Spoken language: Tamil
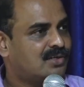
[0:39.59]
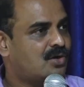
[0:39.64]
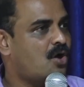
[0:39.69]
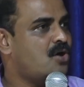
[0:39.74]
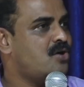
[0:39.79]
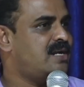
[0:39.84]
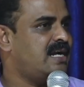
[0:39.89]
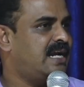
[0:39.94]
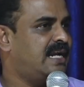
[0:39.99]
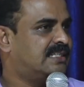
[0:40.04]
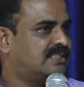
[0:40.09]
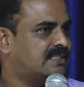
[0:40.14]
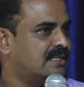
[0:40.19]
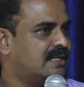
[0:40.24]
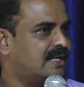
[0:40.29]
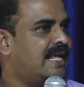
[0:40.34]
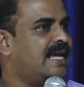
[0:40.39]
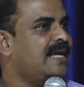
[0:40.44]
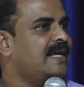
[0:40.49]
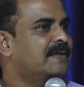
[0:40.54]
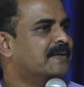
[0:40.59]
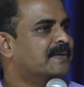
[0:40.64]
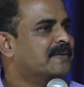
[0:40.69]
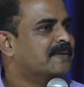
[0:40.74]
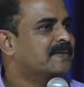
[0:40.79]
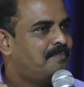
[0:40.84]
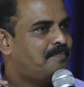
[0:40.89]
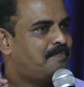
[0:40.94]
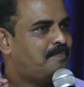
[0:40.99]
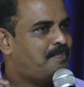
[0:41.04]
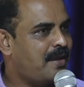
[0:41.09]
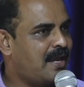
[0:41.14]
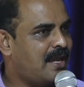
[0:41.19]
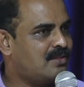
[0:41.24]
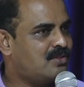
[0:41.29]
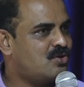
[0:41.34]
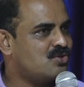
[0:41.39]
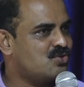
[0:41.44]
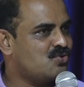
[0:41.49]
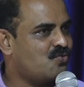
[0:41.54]
கான்ட்ரடிக்ஷன்ல
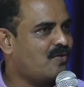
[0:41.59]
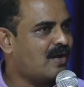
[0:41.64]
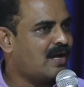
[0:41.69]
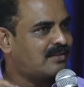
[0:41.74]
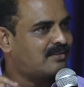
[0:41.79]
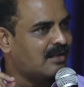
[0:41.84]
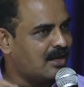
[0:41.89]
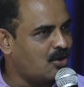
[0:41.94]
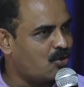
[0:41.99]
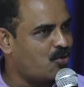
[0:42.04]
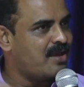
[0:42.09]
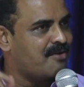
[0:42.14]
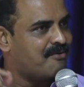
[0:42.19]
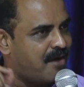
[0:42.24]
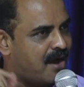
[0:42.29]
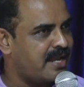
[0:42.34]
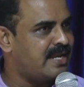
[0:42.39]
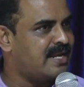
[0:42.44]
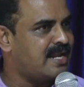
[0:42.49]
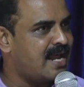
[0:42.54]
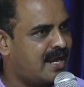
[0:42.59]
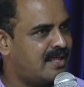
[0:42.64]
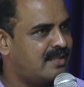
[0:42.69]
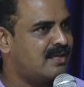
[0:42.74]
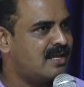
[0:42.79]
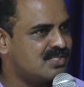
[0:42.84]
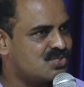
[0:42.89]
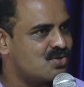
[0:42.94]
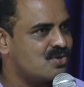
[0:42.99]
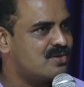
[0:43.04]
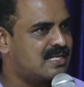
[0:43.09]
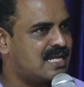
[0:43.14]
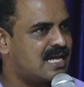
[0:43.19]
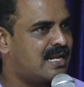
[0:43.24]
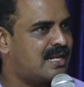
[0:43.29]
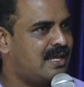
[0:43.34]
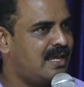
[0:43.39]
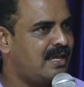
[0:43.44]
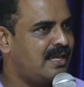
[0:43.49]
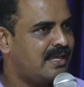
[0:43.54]
பேதுரு தன்னுடைய வாயினால தான்
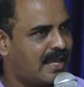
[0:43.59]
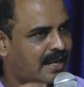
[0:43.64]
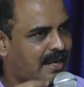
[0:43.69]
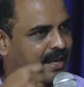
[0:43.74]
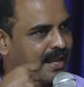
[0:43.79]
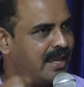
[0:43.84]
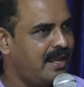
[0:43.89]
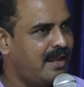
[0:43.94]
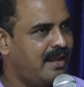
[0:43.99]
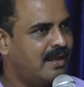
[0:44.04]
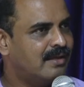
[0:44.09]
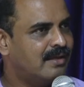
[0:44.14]
சொல்றாரு என்னை